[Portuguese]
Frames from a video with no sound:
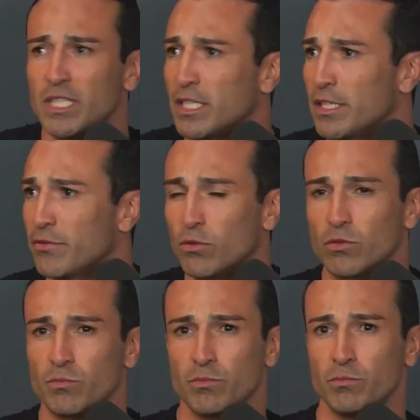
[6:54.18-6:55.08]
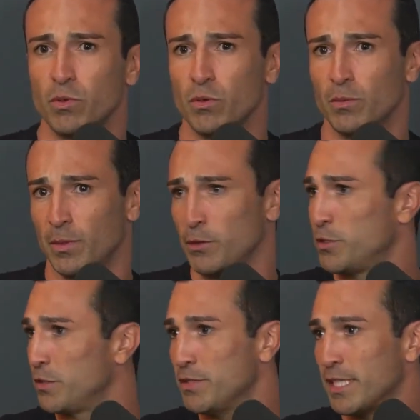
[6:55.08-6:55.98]
incrível. Pô, eu
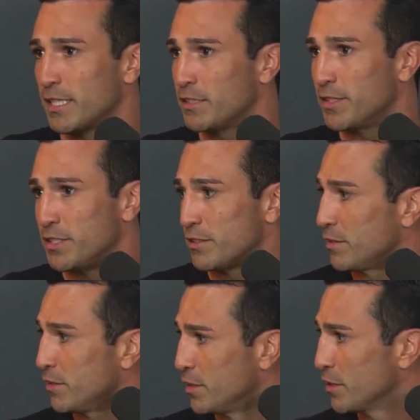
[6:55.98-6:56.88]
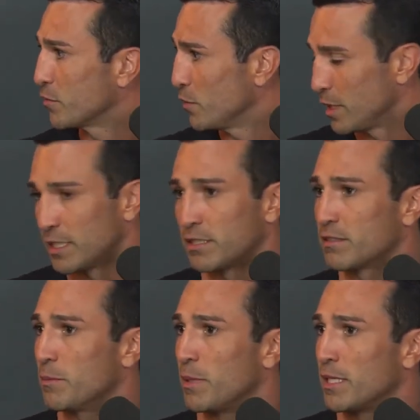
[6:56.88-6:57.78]
estive na igreja adventista esses dias, fui na igreja
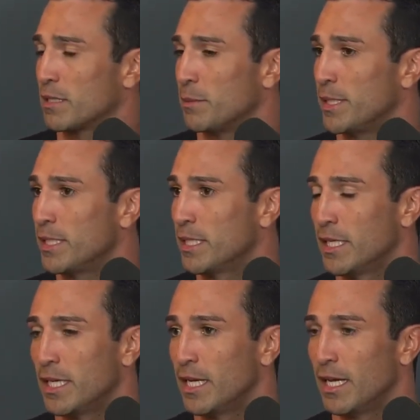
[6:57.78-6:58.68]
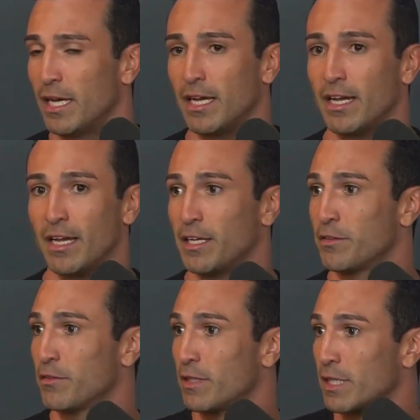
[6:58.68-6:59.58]
Assembleia também. Na é,
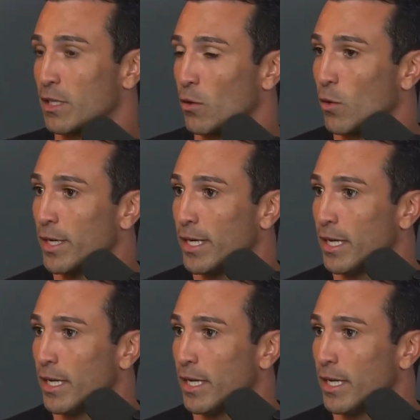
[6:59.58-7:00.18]
católica vai ainda? Oi?